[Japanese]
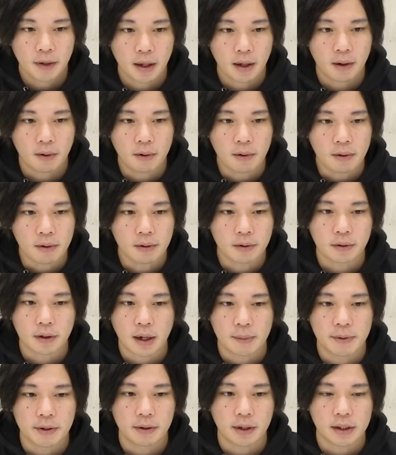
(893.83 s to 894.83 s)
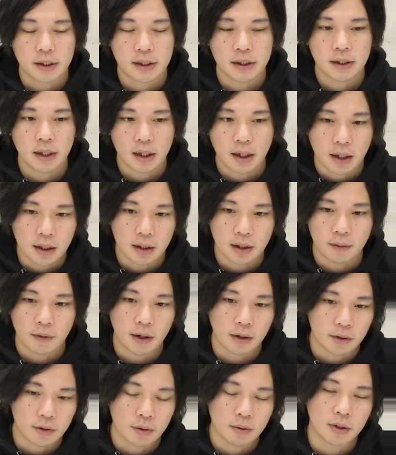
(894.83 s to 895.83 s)
で、ホンと神ユが死んだかって言
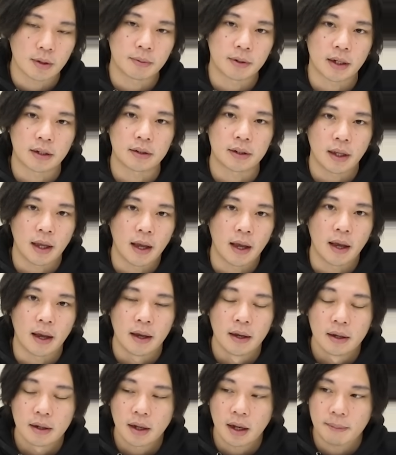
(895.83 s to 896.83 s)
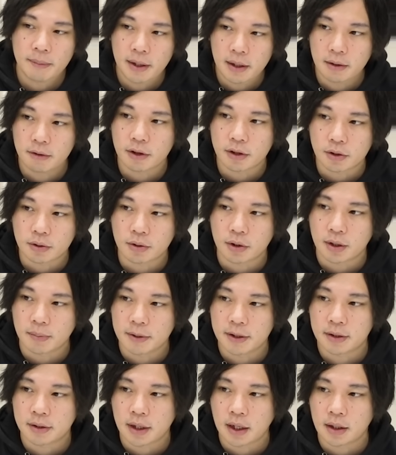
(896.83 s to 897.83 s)
われるとそうでもなくて、神ユはちょっと
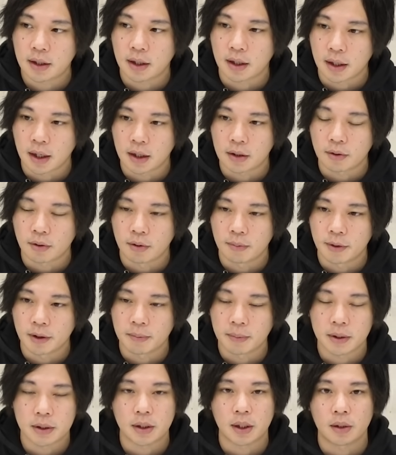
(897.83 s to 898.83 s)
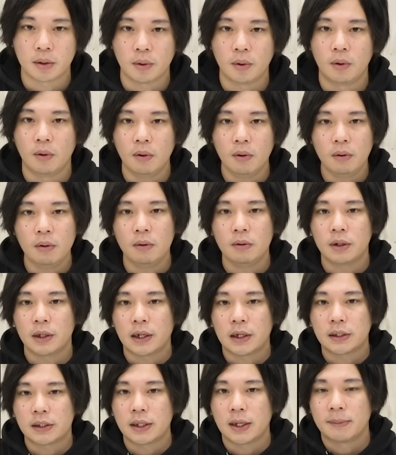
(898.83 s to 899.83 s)
厳しくなったかなと思いますけど、ホンに
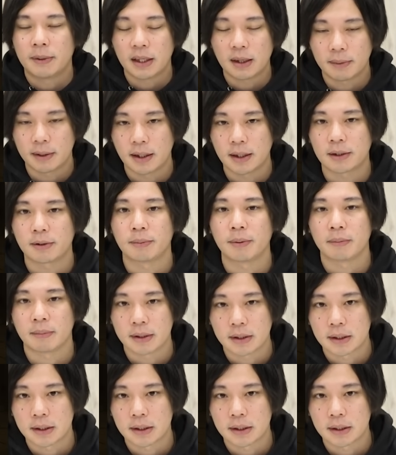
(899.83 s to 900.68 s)
関してはまだまだだと思いま